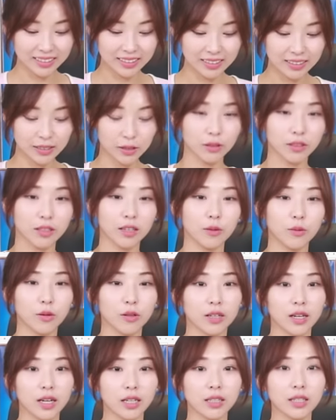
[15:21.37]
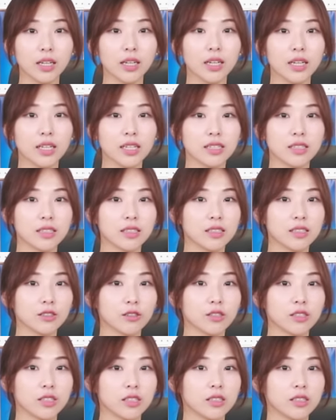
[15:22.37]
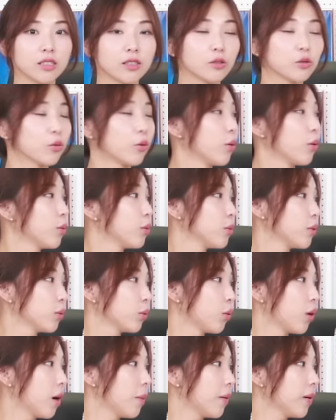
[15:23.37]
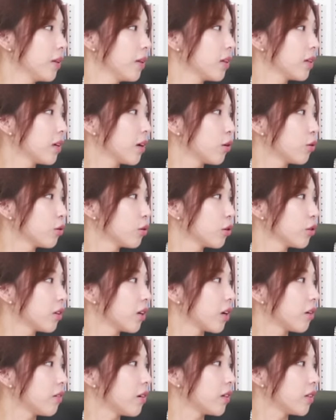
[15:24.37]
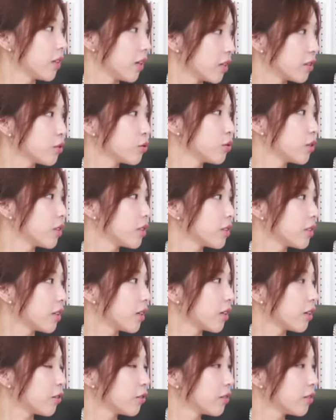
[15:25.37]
그렇다면 카탈라이즈 리서치는 좀 또 하반기에 어떤 계획을 가지고 계신가요?